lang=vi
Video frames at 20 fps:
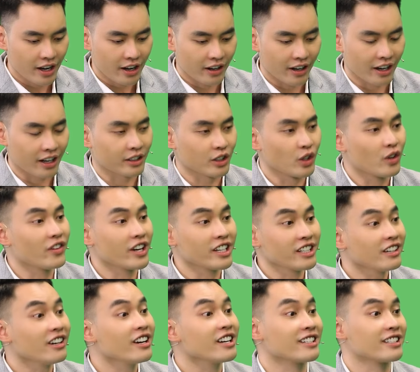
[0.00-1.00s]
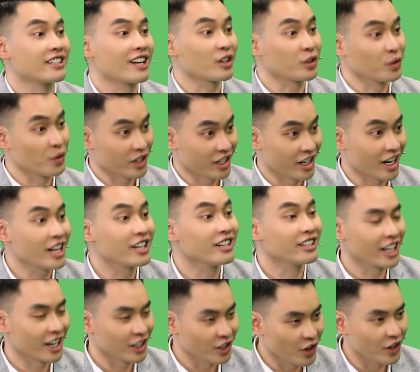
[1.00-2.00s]
à, đối với những người cao tuổi thì đã như
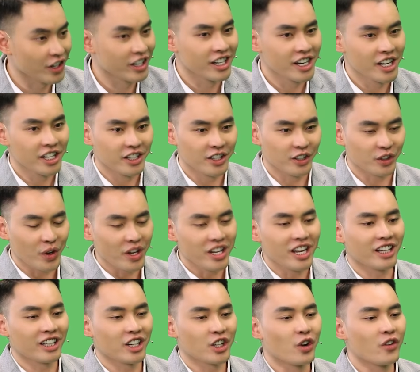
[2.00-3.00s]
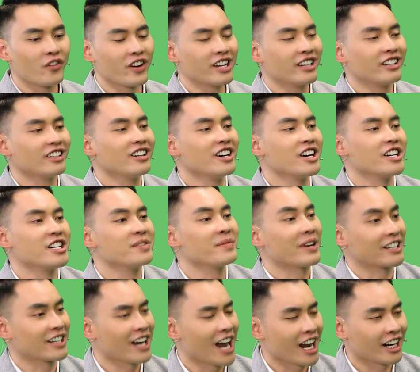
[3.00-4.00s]
thế rồi nhưng tuy nhiên thì đối với những người như
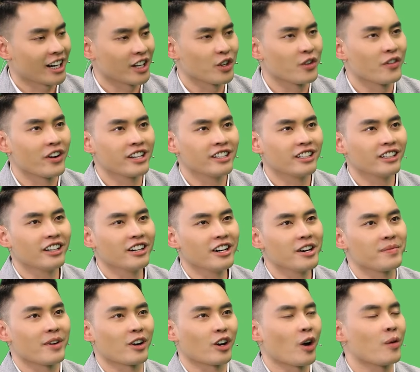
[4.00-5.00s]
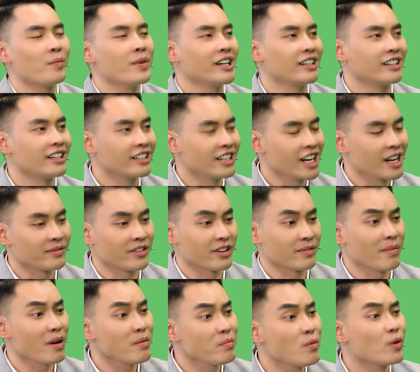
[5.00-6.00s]
mạnh khang này đối với những người mà có bệnh lý nền và
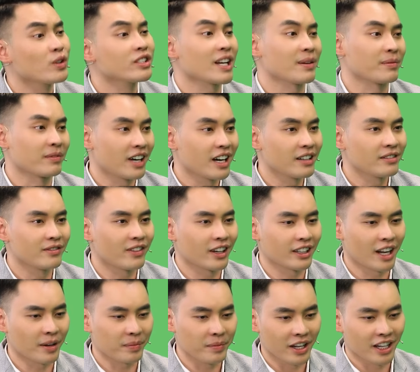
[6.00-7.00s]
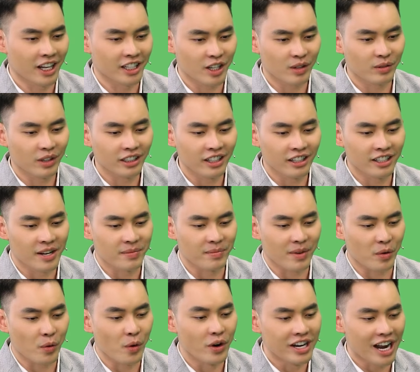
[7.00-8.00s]
mong muốn giảm cân và đặc biệt là trong cái thời điểm
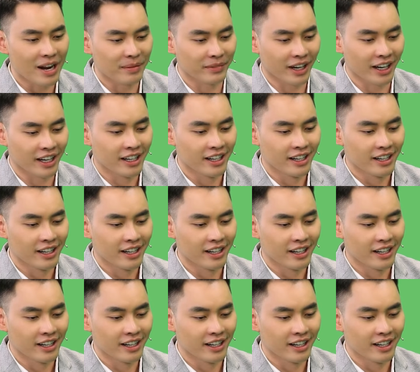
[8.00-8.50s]
mà cuối năm này